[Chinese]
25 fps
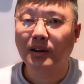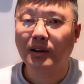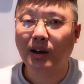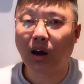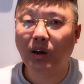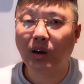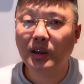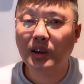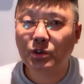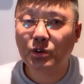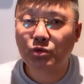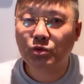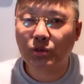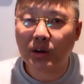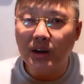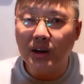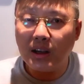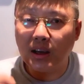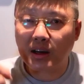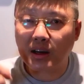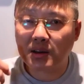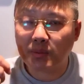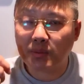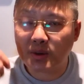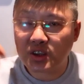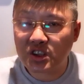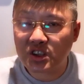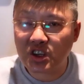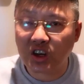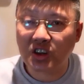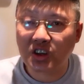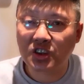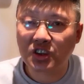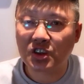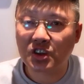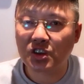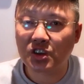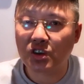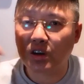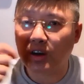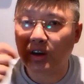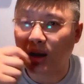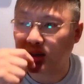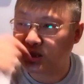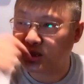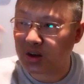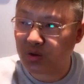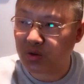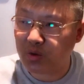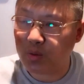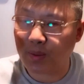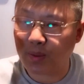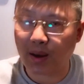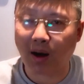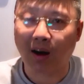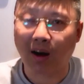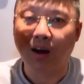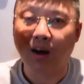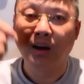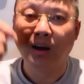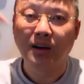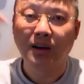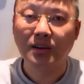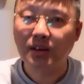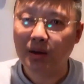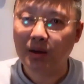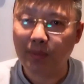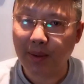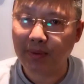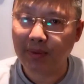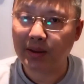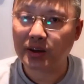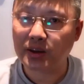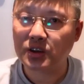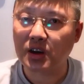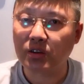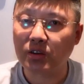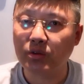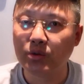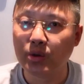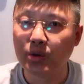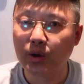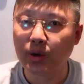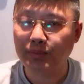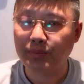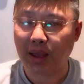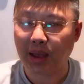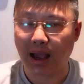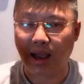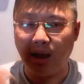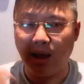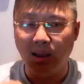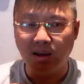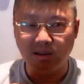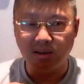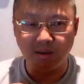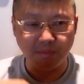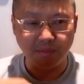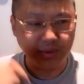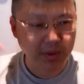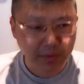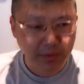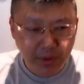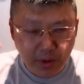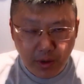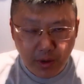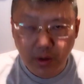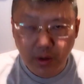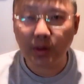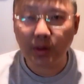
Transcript: 然后一说这个什么生吃啊，生鱼片，日本的生鱼，啊，怎么怎么怎